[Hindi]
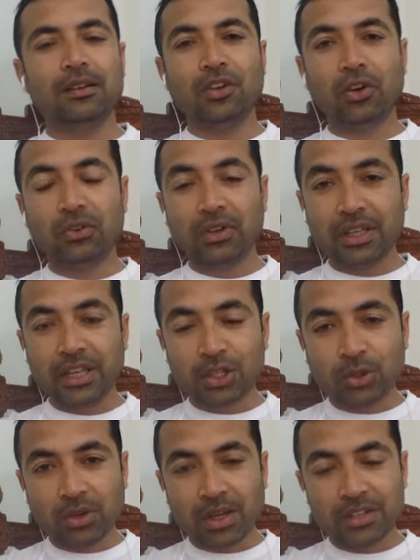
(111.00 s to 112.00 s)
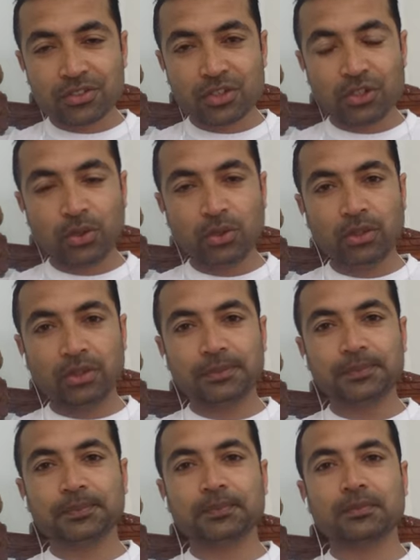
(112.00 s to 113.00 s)
डॉक्टर ए क्यू खान इंस्टीट्यूट
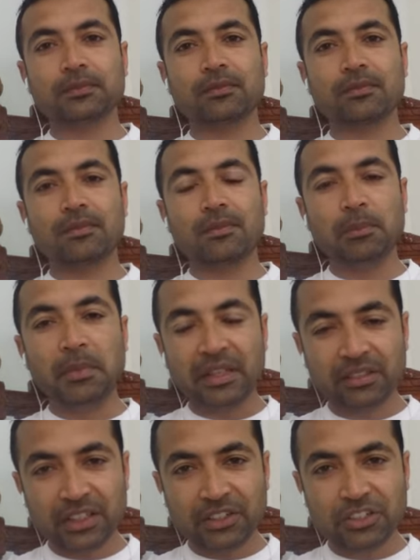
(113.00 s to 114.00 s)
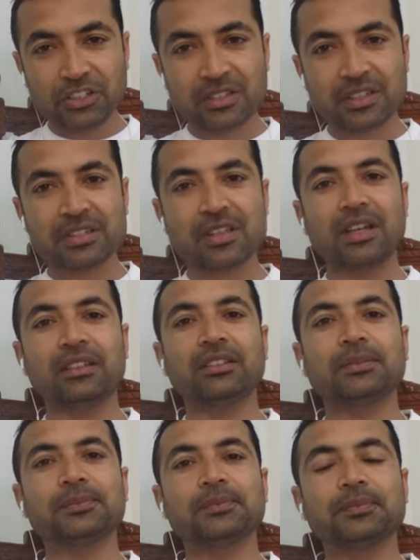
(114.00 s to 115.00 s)
मेहनती टीचर्स के
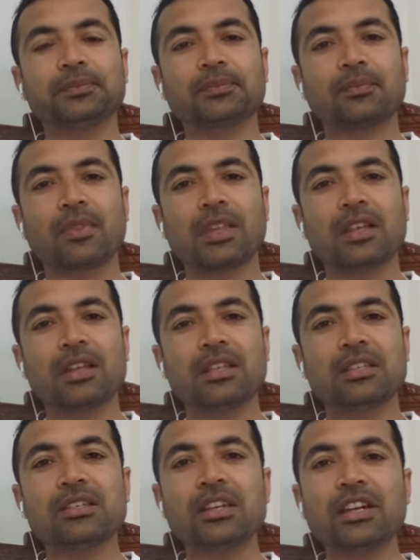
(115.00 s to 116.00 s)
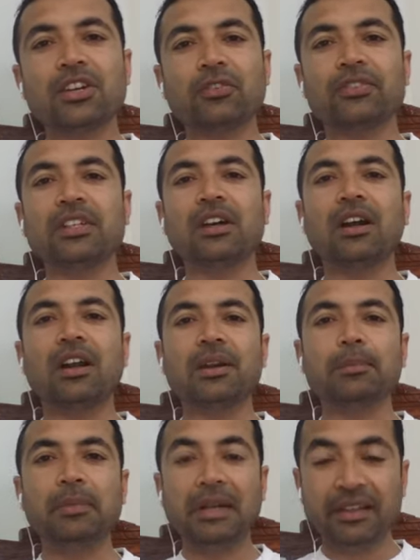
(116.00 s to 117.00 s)
साथ स्टेट ऑफ द आर्ट
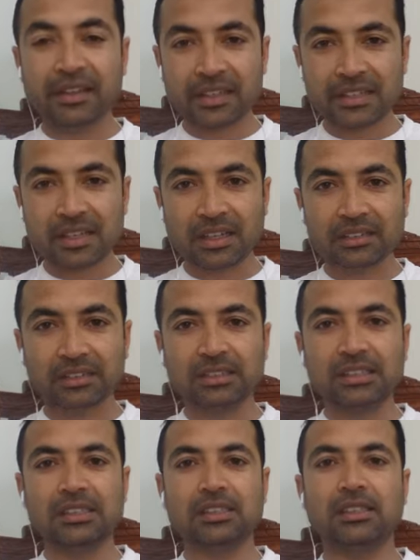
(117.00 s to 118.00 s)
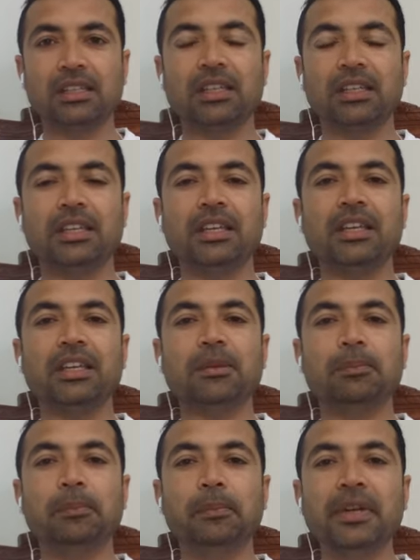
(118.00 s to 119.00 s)
बिल्डिंग के साथ एक
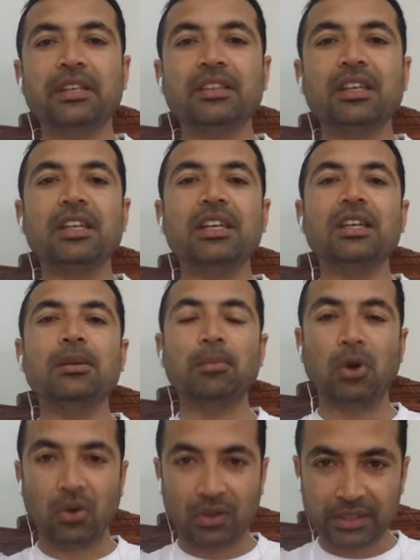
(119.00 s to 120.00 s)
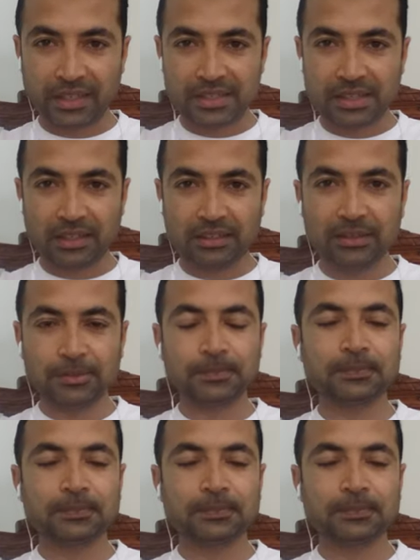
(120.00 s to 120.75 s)
बेहतरीन माहौल के साथ